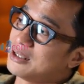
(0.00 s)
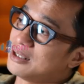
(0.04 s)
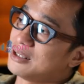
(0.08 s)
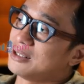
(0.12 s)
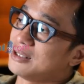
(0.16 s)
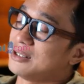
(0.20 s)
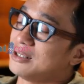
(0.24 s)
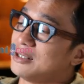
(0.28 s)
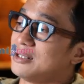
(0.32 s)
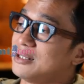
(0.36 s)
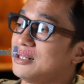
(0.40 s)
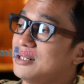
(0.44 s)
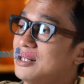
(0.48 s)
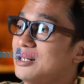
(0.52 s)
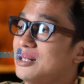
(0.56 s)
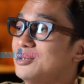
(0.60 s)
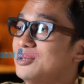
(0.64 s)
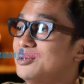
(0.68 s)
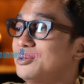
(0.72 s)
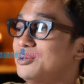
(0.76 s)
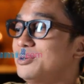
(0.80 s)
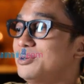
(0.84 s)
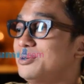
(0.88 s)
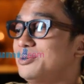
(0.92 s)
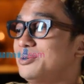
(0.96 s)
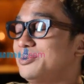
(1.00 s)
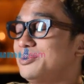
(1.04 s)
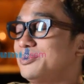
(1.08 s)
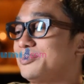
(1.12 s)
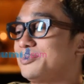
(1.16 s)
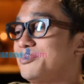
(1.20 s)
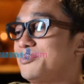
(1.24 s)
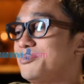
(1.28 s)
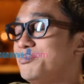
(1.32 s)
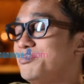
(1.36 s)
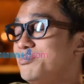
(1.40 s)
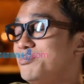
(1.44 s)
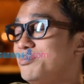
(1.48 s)
eh, lalu
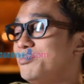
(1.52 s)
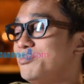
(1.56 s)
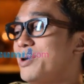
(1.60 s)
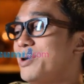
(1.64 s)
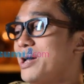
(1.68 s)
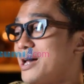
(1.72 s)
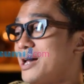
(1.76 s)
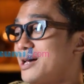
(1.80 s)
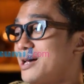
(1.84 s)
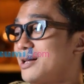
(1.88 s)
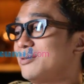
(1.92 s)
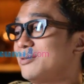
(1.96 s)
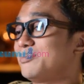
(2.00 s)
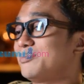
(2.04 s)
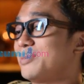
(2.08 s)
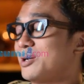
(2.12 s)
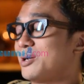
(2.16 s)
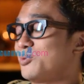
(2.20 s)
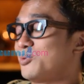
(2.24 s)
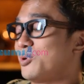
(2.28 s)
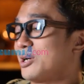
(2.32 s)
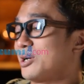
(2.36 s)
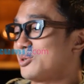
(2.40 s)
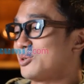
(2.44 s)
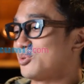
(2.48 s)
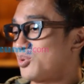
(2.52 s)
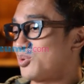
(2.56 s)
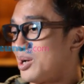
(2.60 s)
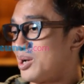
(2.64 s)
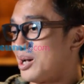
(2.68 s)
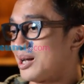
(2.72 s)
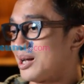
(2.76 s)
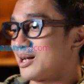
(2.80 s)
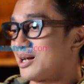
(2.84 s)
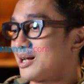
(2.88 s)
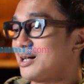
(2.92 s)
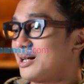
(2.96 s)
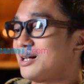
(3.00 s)
band, paduan
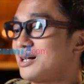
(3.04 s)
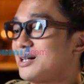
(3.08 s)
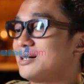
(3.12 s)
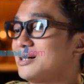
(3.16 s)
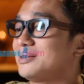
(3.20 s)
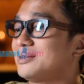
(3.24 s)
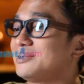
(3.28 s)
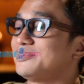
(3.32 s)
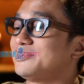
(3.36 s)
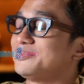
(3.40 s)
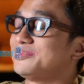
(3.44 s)
suara,